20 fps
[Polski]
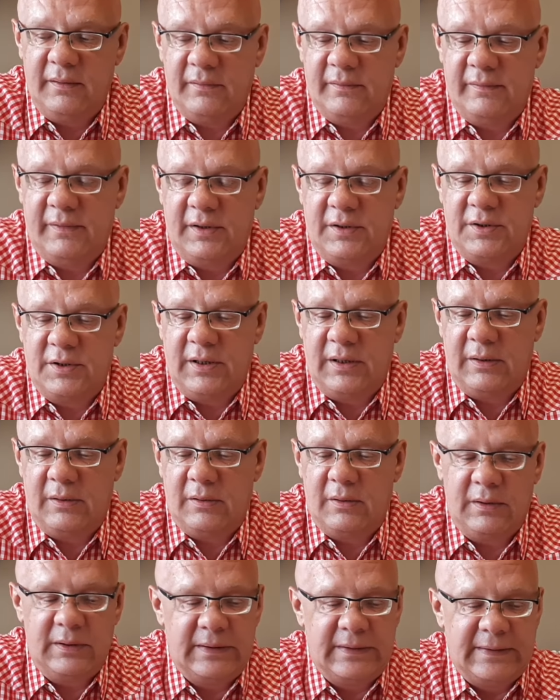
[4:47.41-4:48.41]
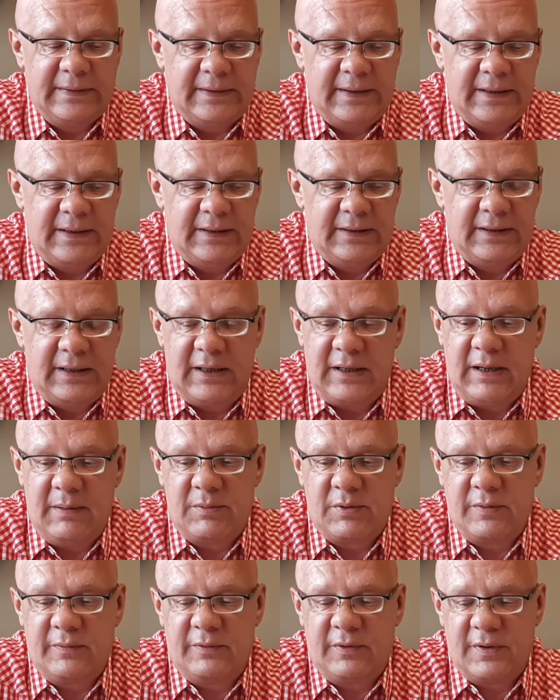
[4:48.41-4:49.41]
wiecie, no dla
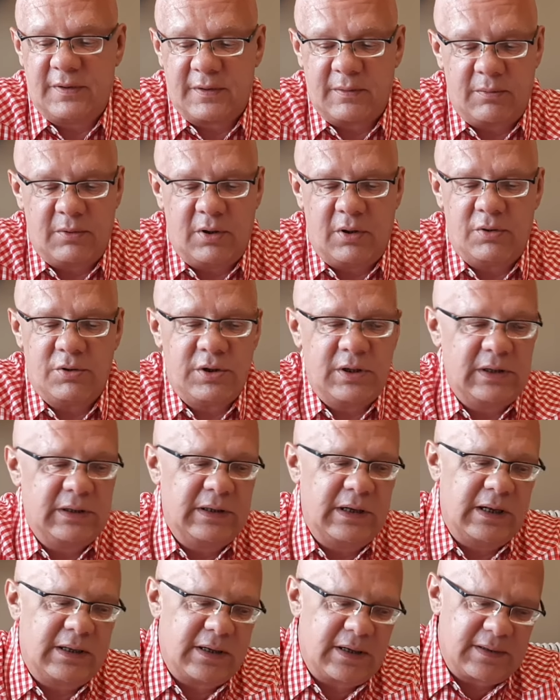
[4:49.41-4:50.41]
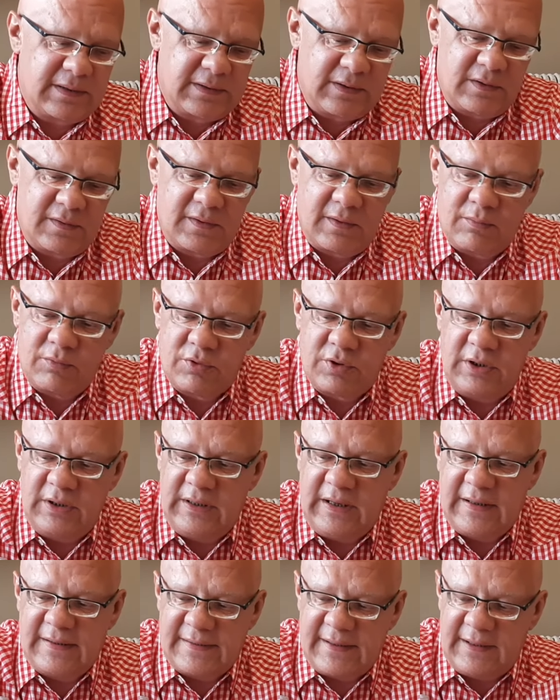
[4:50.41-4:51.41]
Niemców to są grosze, dla nas to są już
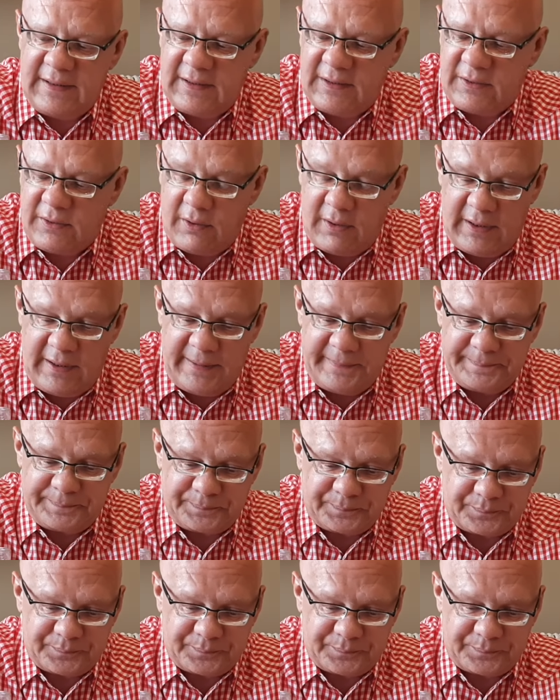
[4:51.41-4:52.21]
inne ceny trochę.